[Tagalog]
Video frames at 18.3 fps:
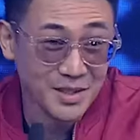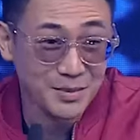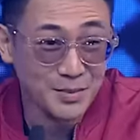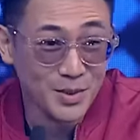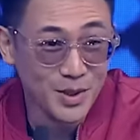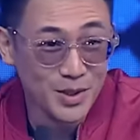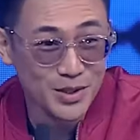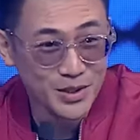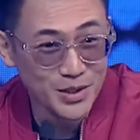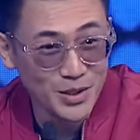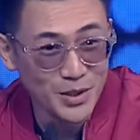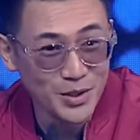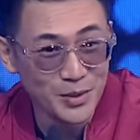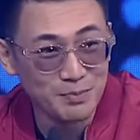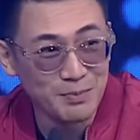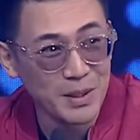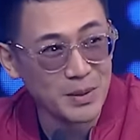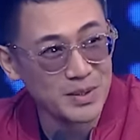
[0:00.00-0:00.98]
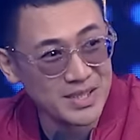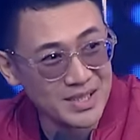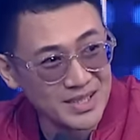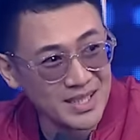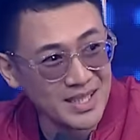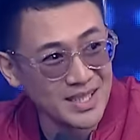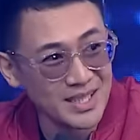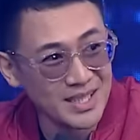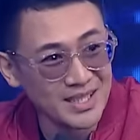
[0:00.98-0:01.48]
ko, mall show,
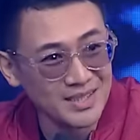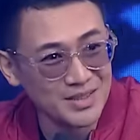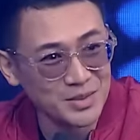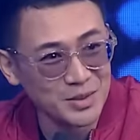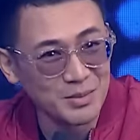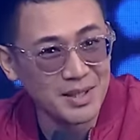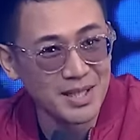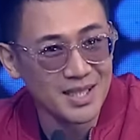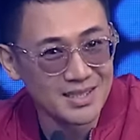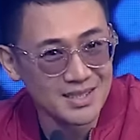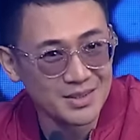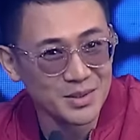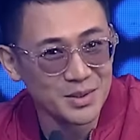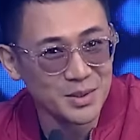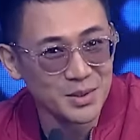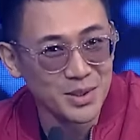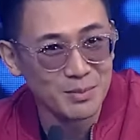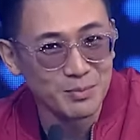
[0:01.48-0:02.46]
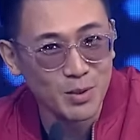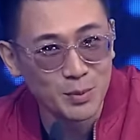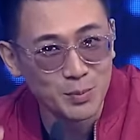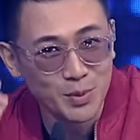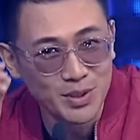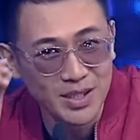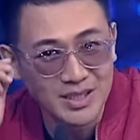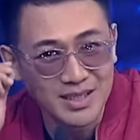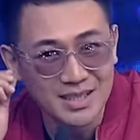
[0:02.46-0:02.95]
pawisnen, so baka siguro
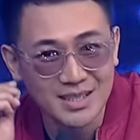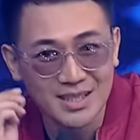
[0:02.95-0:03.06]
nagpupunasan